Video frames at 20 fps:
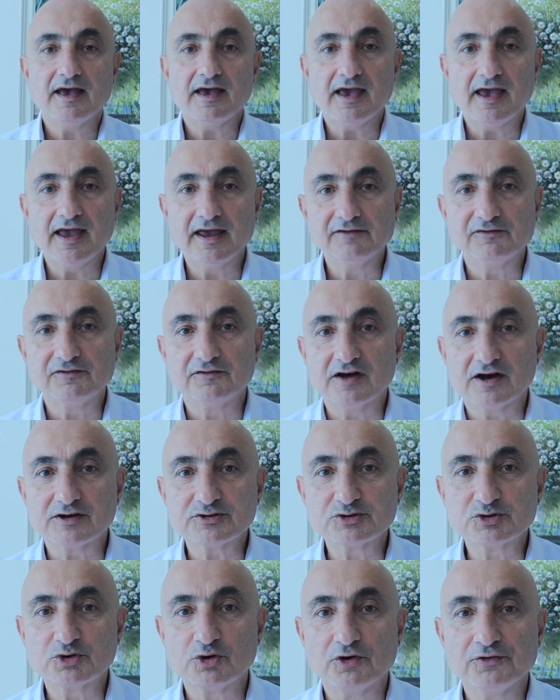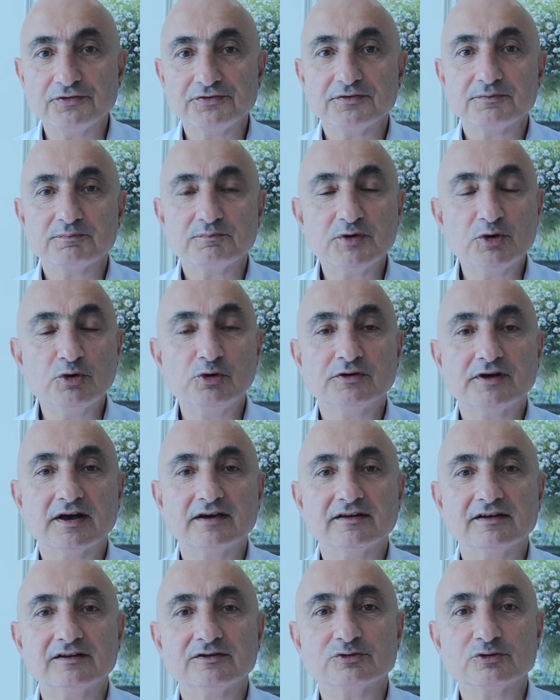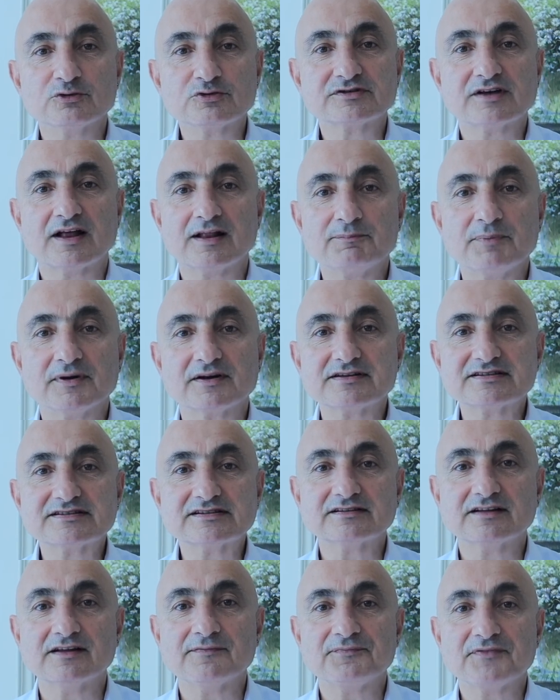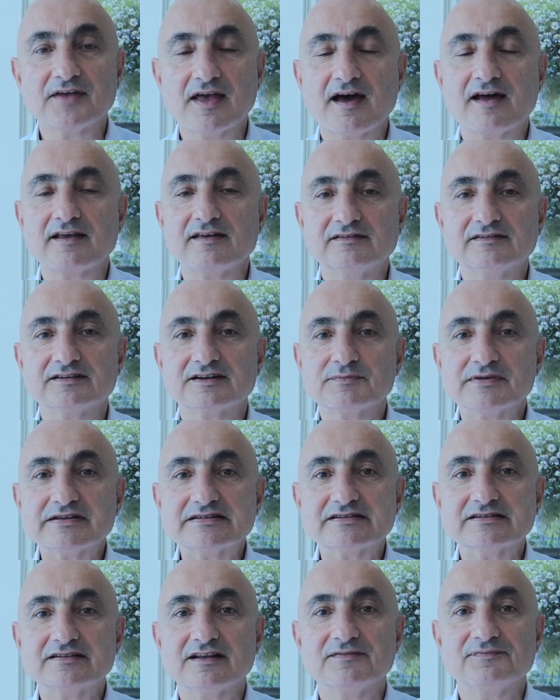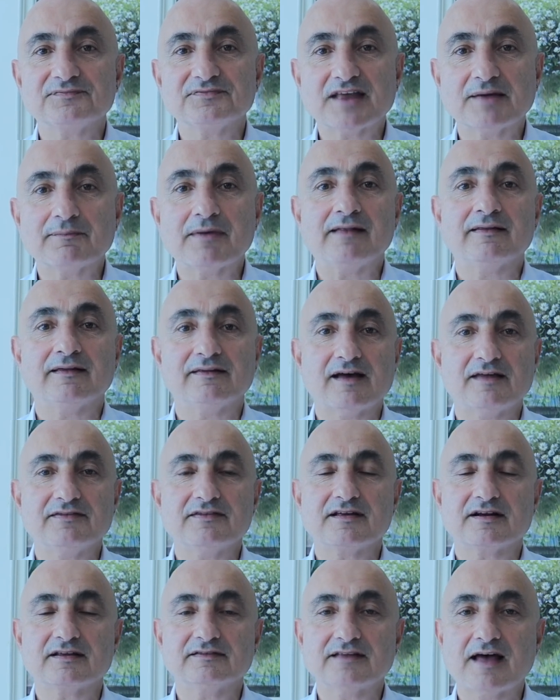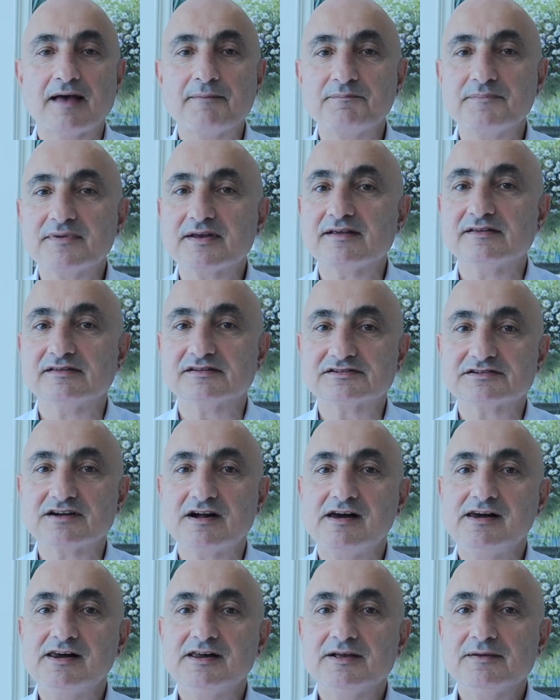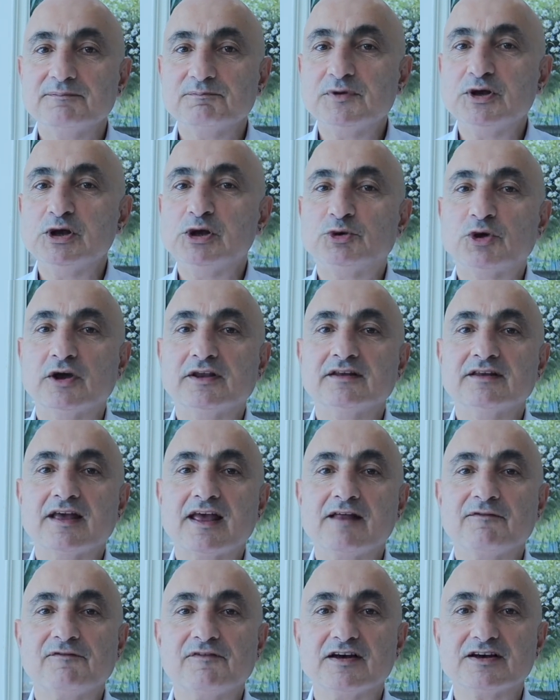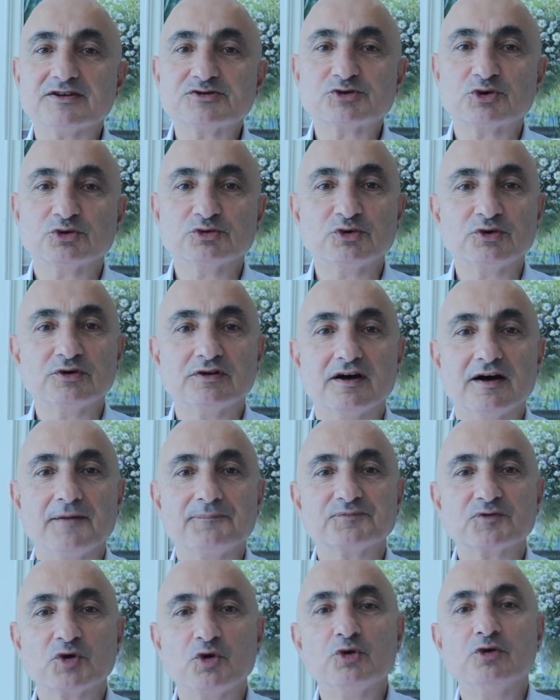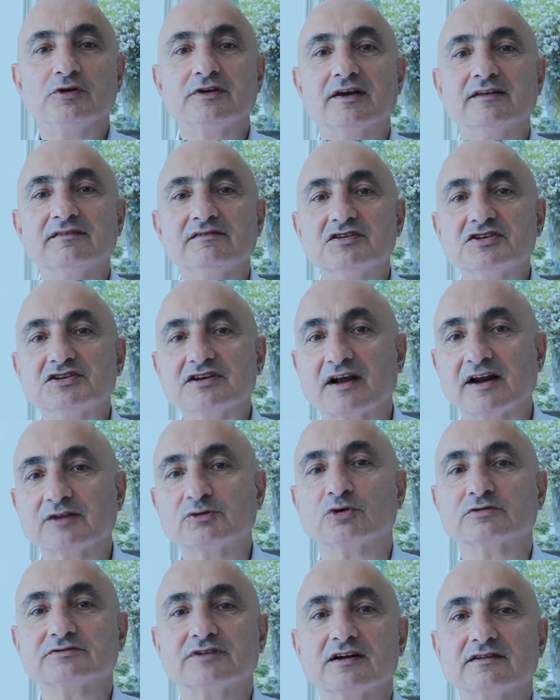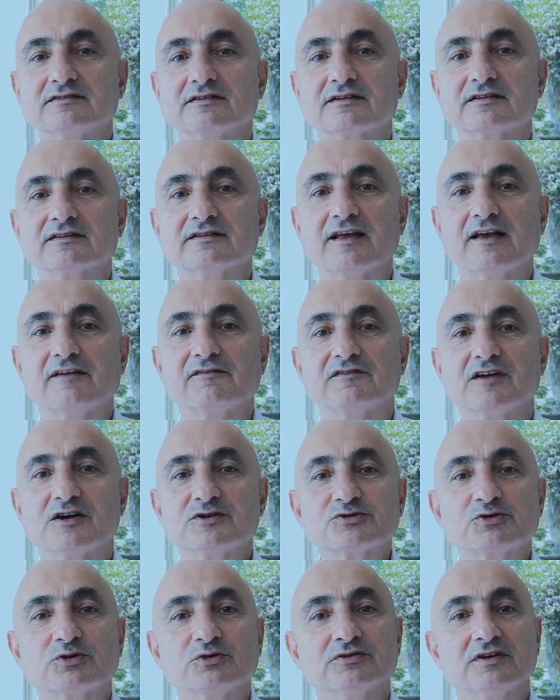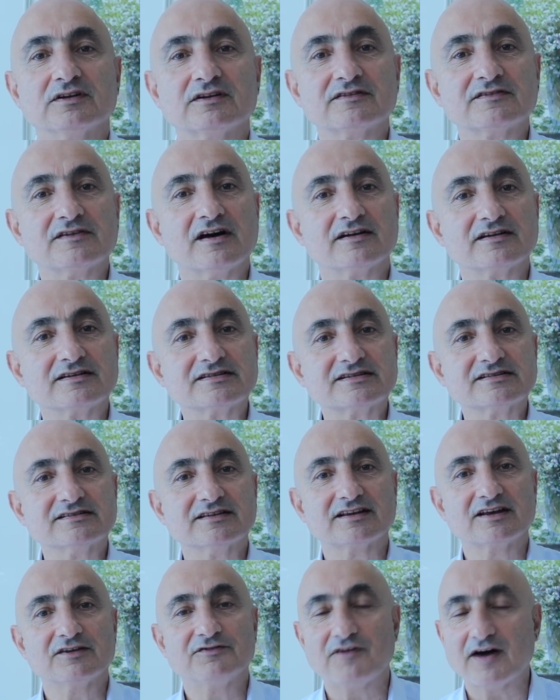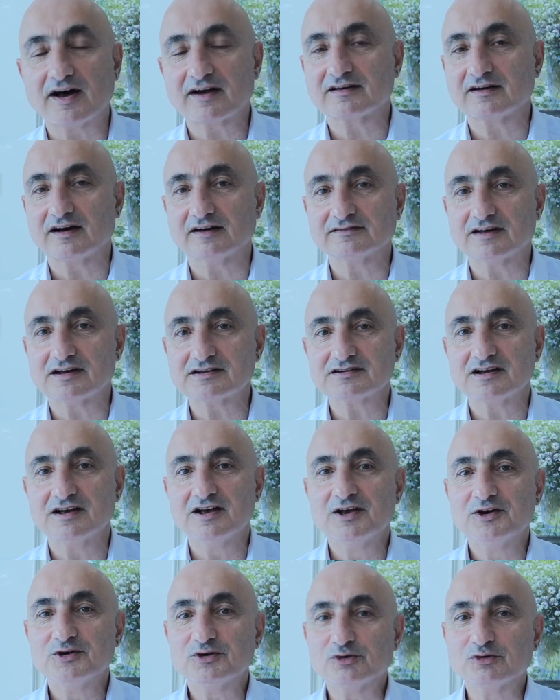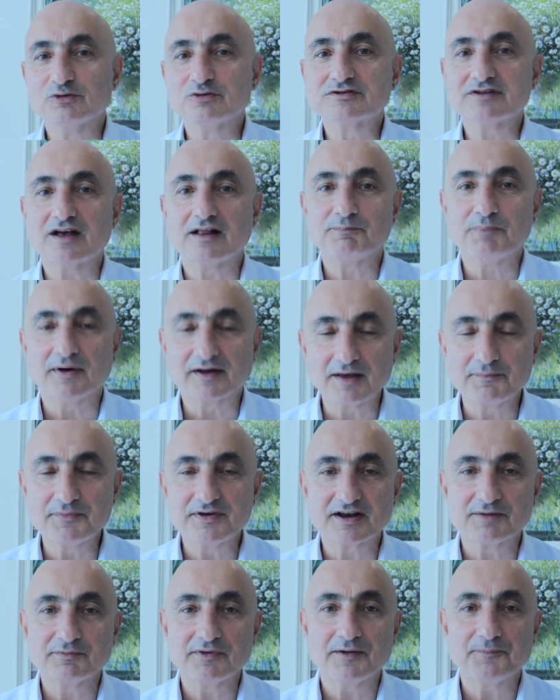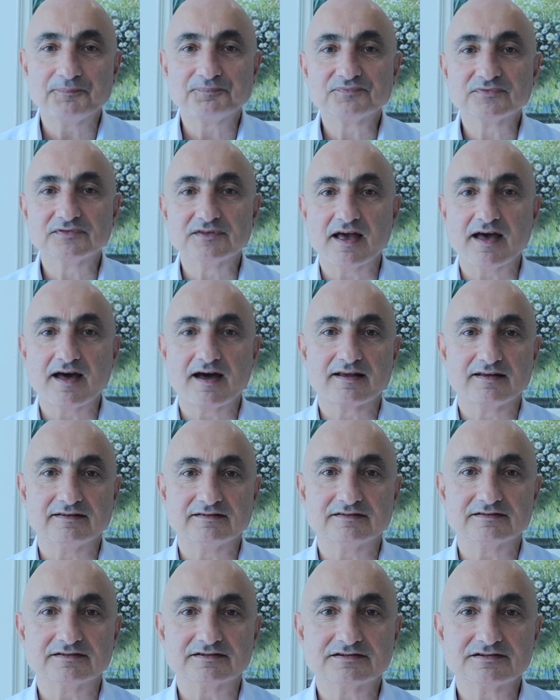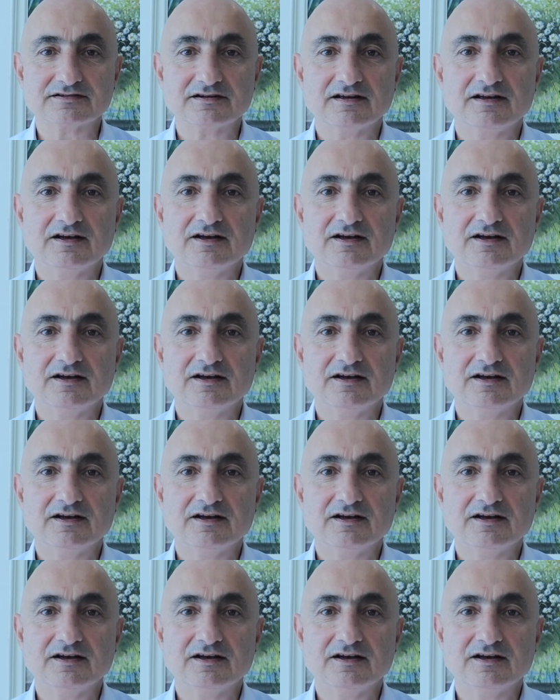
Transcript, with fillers: Enflasyon bir ülkenin ulusal parasının değer yitirmesinin temel nedenlerinden biridir. Bir ülkenin enflasyonuyla o ülkenin ticaret ortaklarının enflasyonu arasındaki fark kadar ulusal para birimi değer yitirir.